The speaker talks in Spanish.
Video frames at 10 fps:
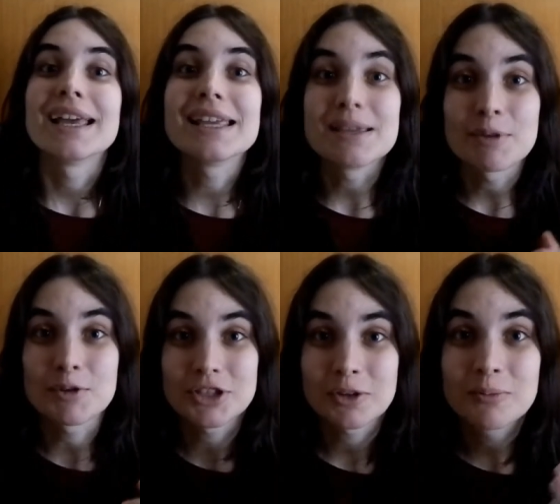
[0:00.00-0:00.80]
y me
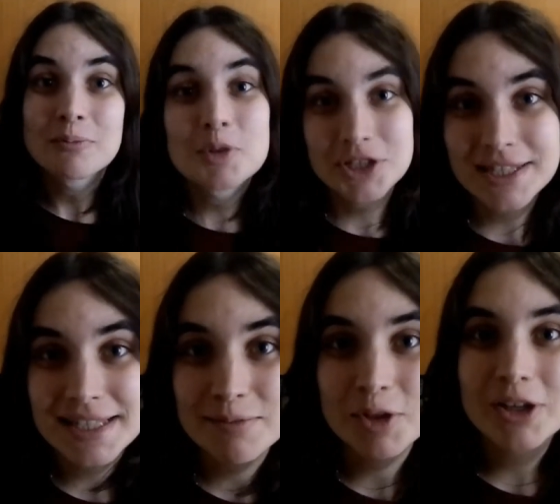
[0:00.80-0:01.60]
gustaron
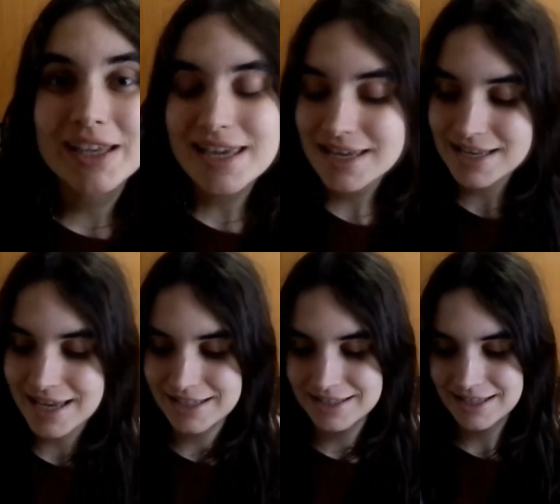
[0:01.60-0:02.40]
muchísimo y
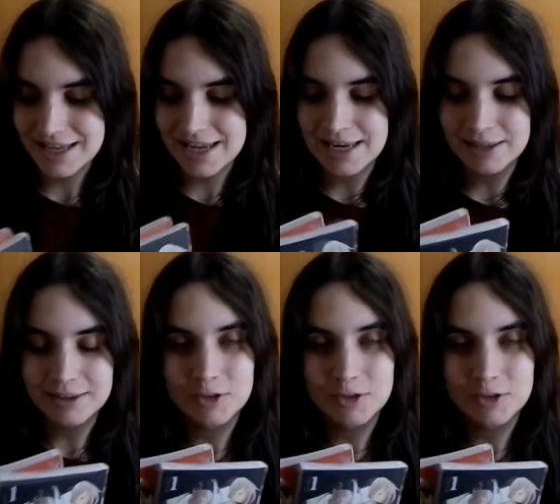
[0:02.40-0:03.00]
es el